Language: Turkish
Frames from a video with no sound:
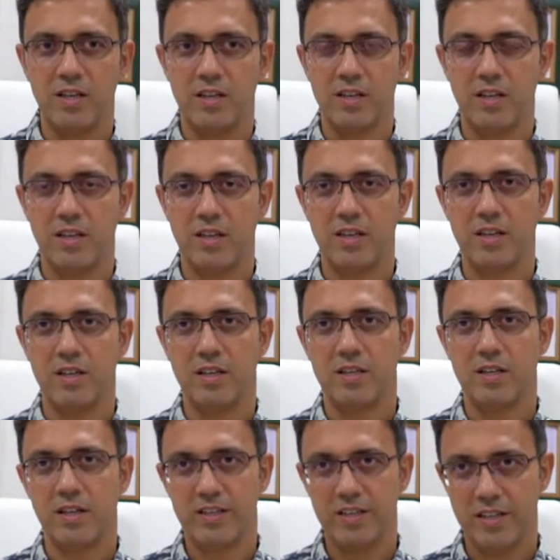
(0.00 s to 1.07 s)
e,
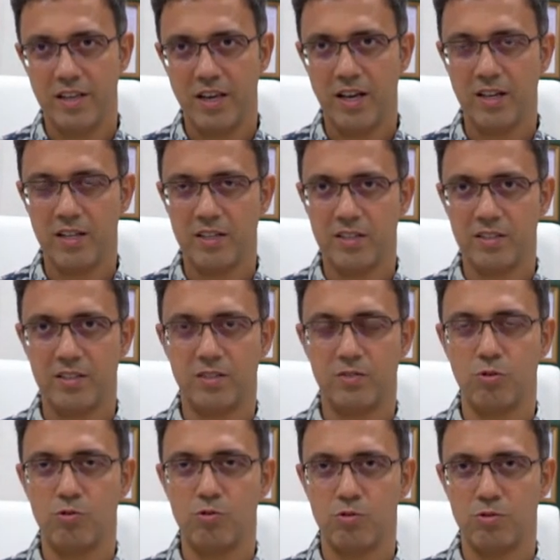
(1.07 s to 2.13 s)
karın yağ
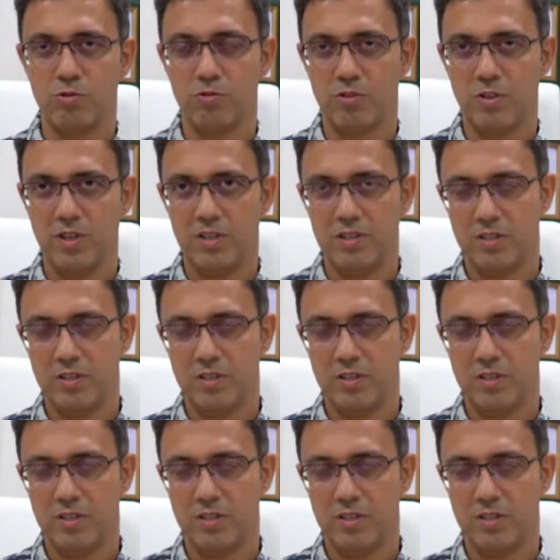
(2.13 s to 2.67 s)
dokusunu